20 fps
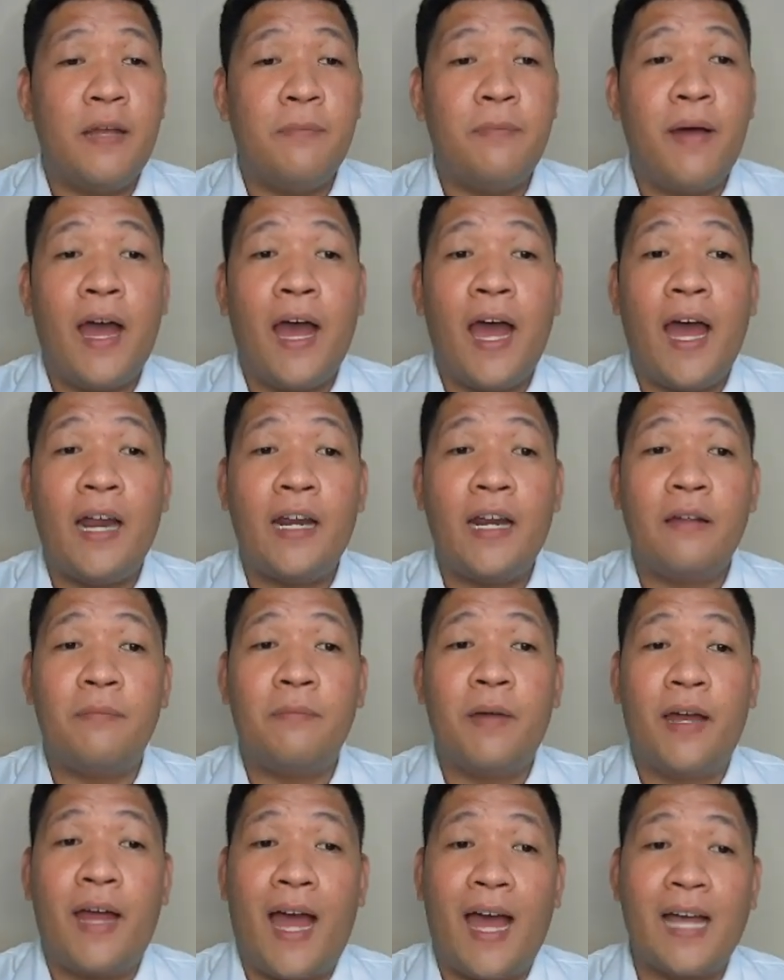maaaring
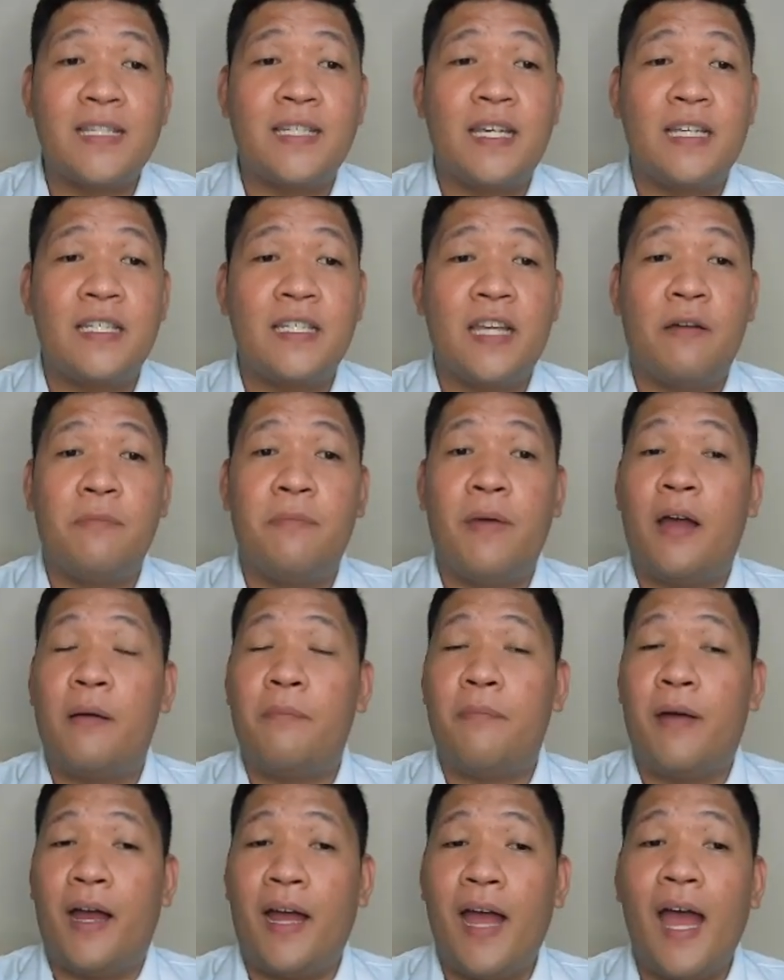mag-access ang mga
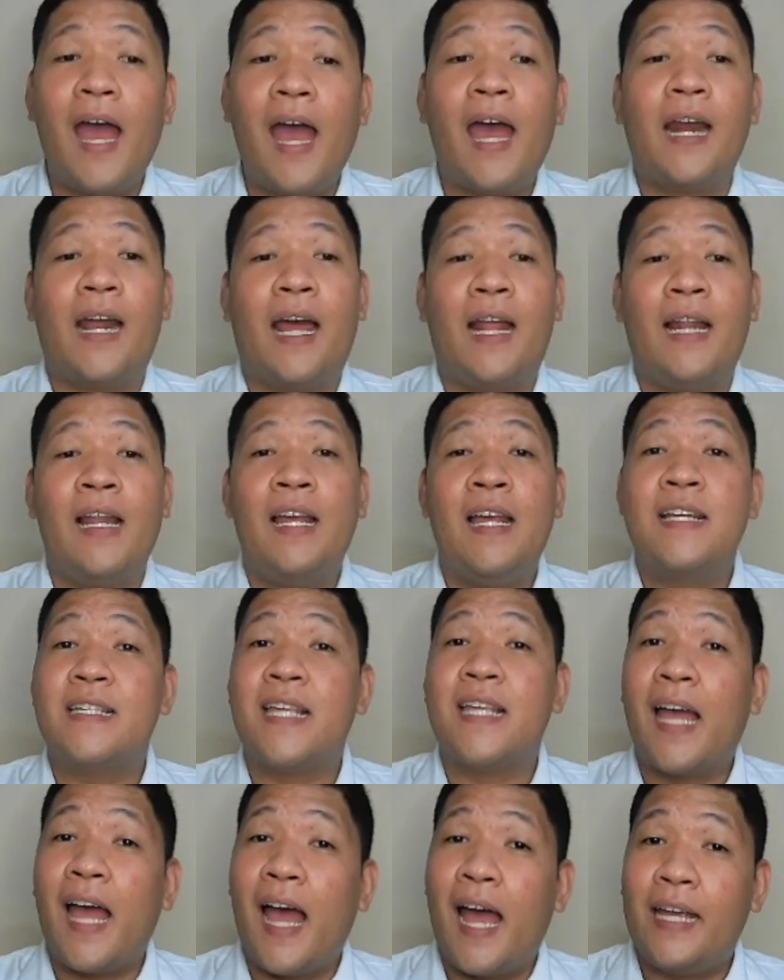mag-aaral
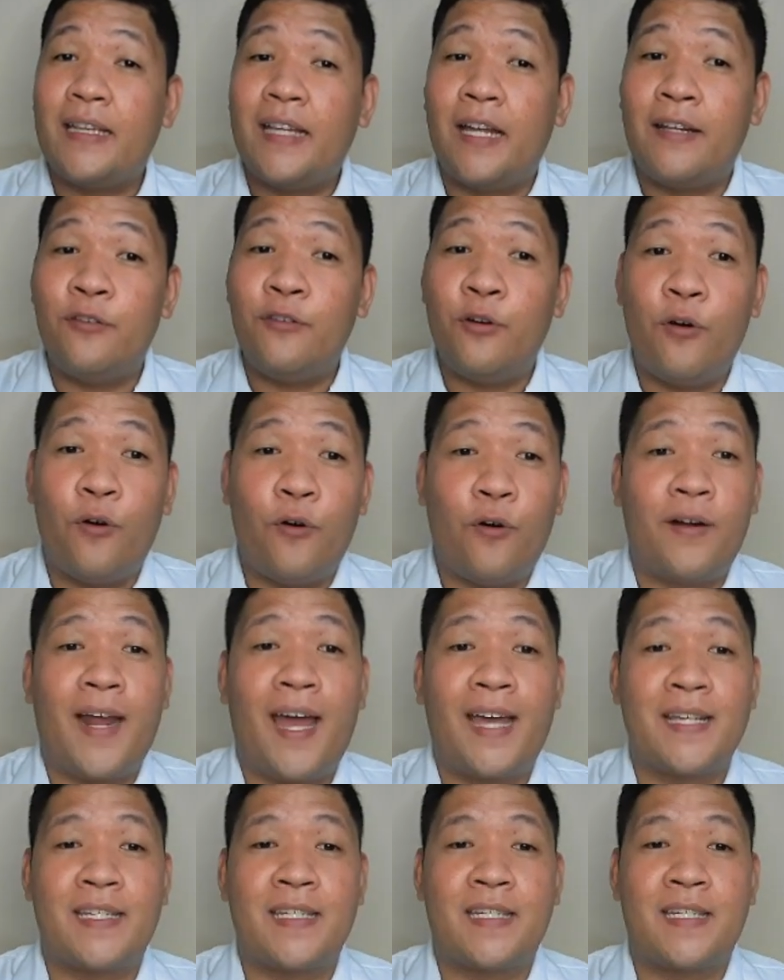sa kahit anong
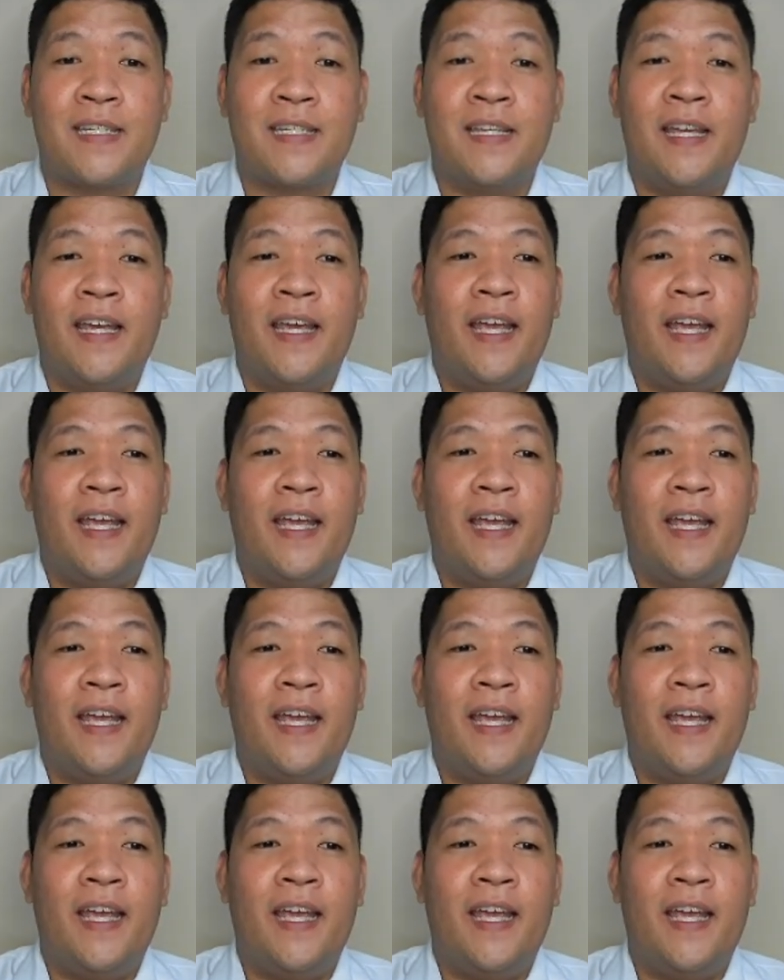oras,